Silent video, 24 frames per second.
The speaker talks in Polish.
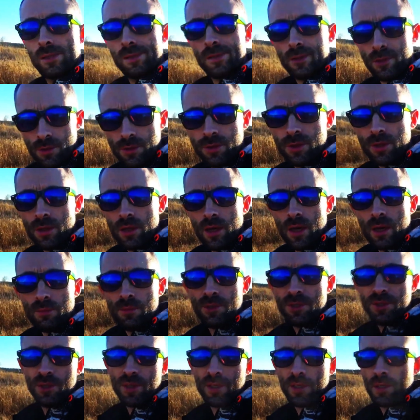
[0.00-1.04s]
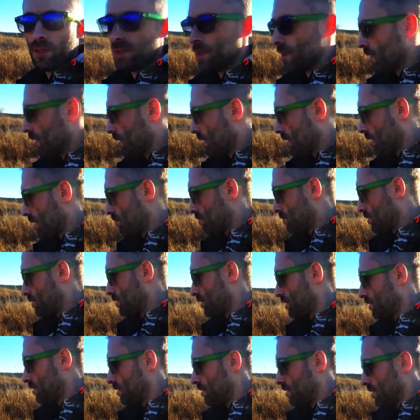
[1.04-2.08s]
E, no i tyle. A my się, my
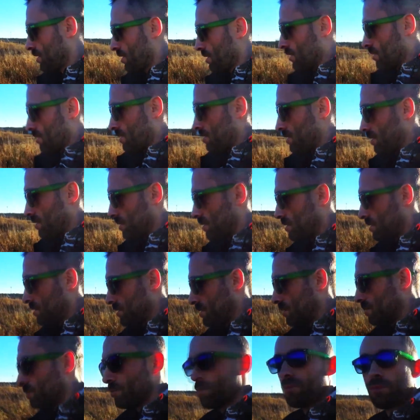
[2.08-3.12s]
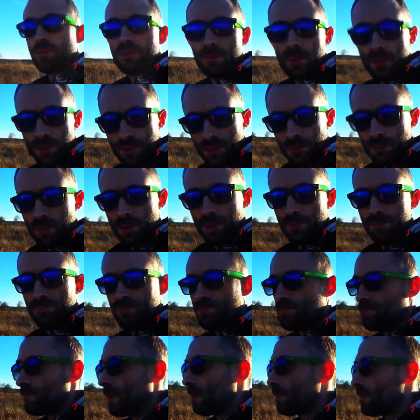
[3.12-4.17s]
się e, niedługo zobaczymy.
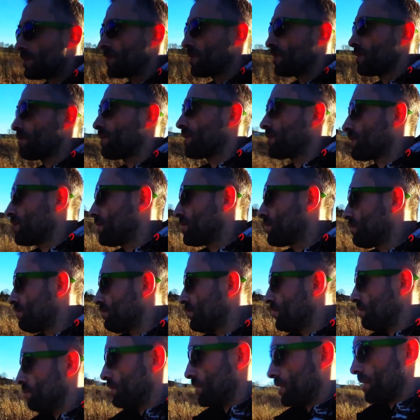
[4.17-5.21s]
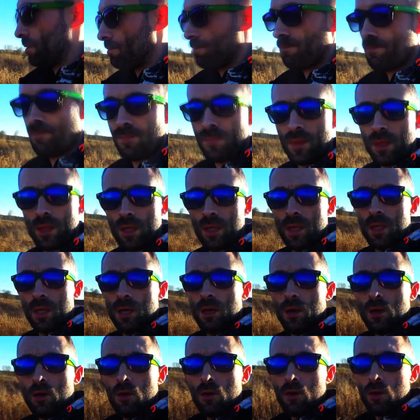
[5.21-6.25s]
Mam nadzieję właśnie z tym filmikiem
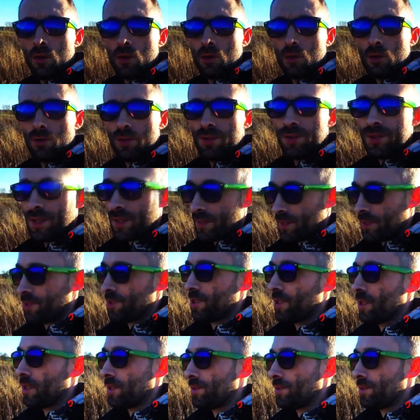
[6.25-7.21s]
o internecie